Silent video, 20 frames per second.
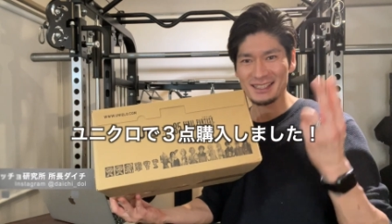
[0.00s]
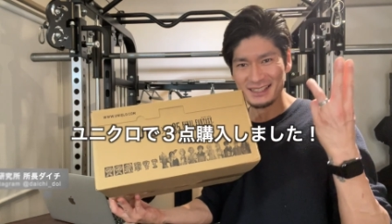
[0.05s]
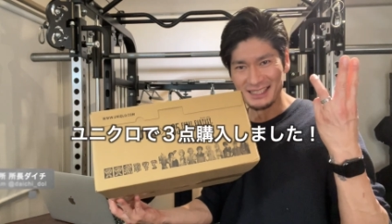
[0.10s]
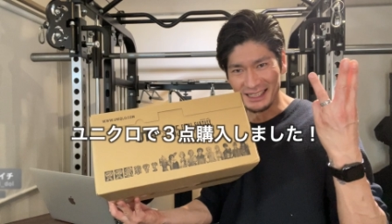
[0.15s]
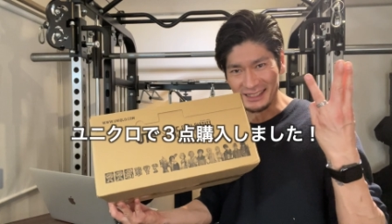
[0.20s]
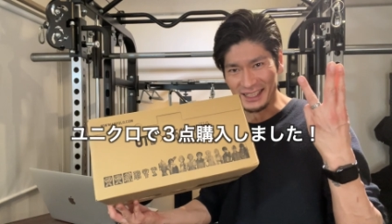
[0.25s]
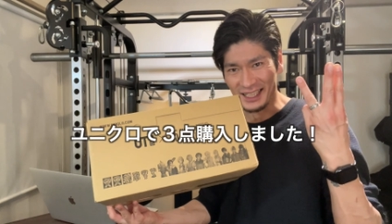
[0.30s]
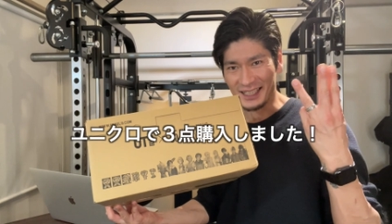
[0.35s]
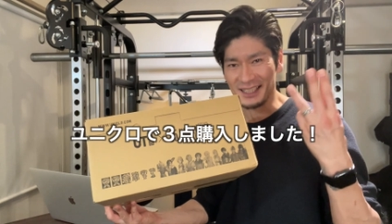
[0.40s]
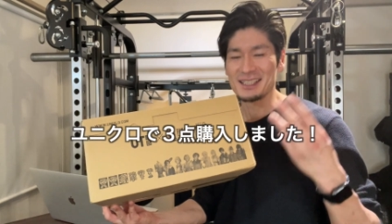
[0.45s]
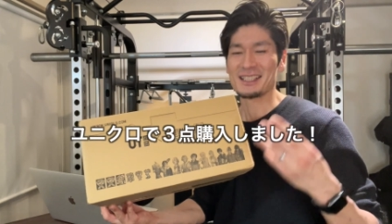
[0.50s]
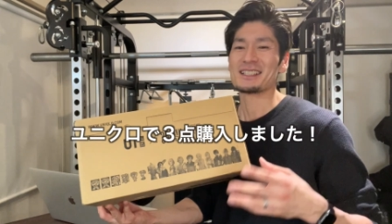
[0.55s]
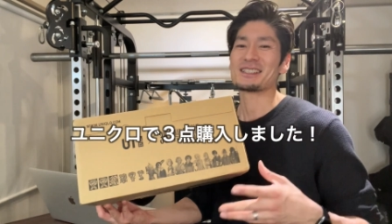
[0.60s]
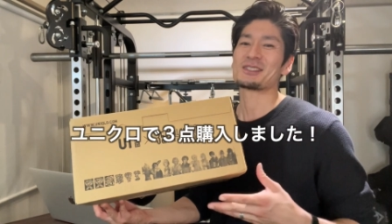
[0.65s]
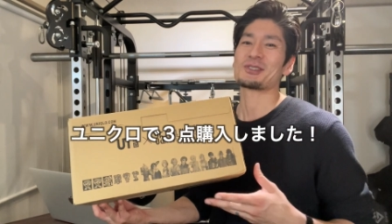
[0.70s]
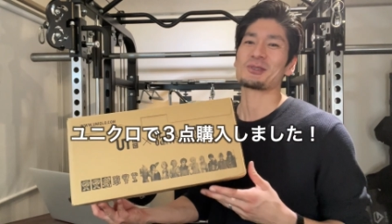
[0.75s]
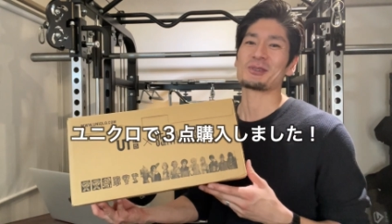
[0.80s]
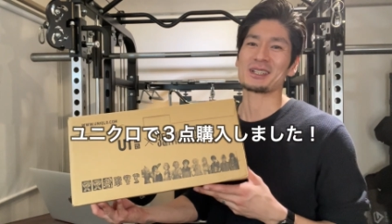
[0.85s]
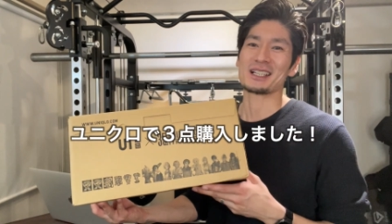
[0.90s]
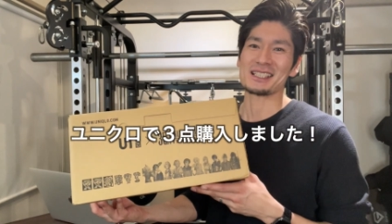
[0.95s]
3点
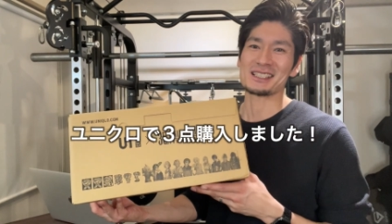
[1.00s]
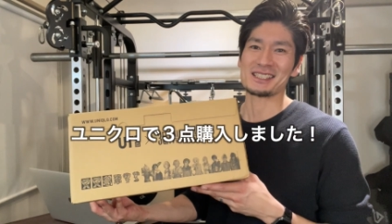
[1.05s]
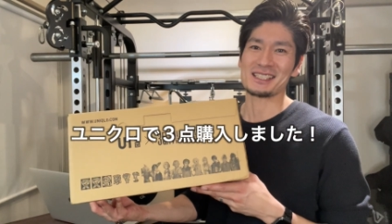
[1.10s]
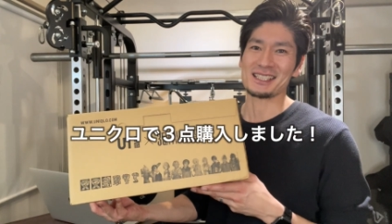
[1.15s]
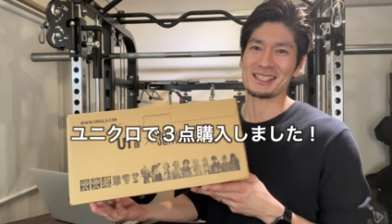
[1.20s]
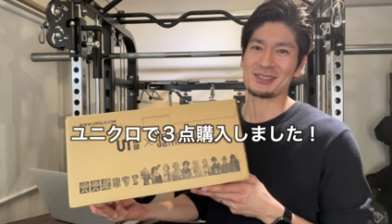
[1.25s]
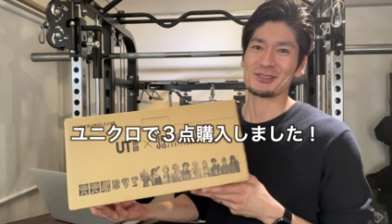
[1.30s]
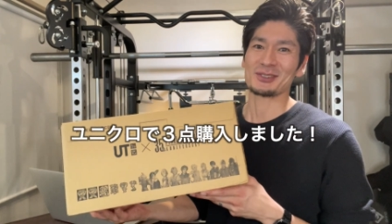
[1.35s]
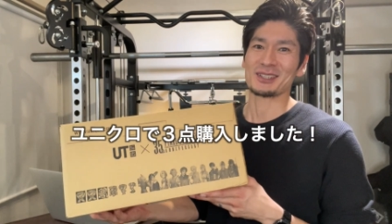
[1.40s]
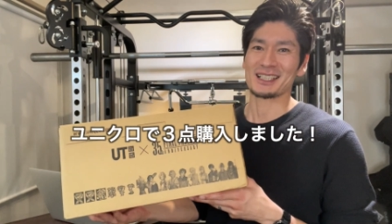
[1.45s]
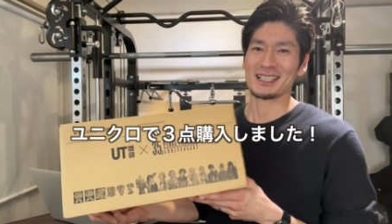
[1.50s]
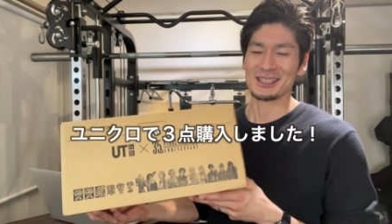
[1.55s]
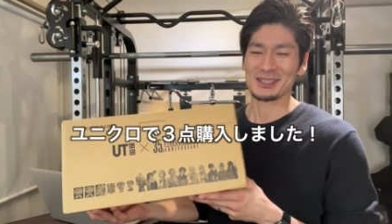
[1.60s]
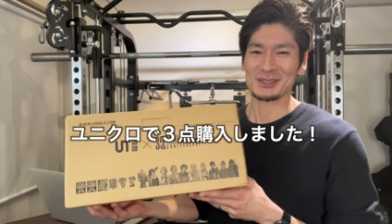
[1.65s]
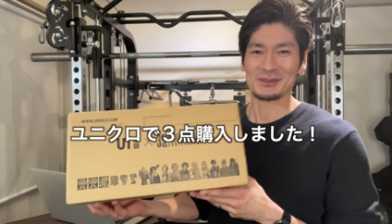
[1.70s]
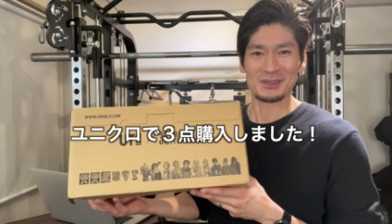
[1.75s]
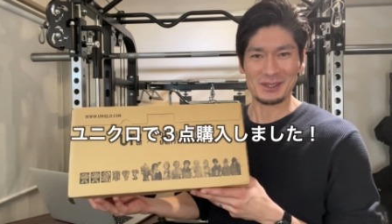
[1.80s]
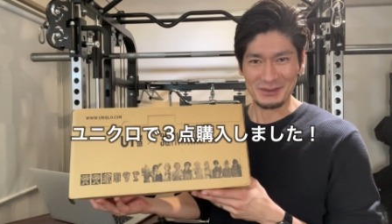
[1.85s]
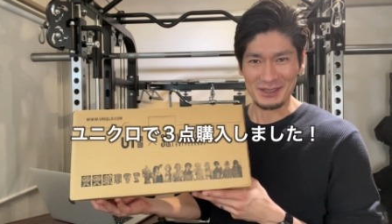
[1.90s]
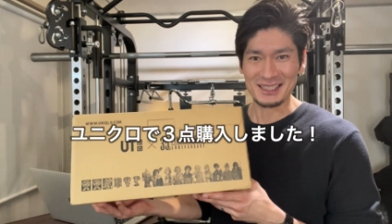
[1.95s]
紹介していこうかなと思いま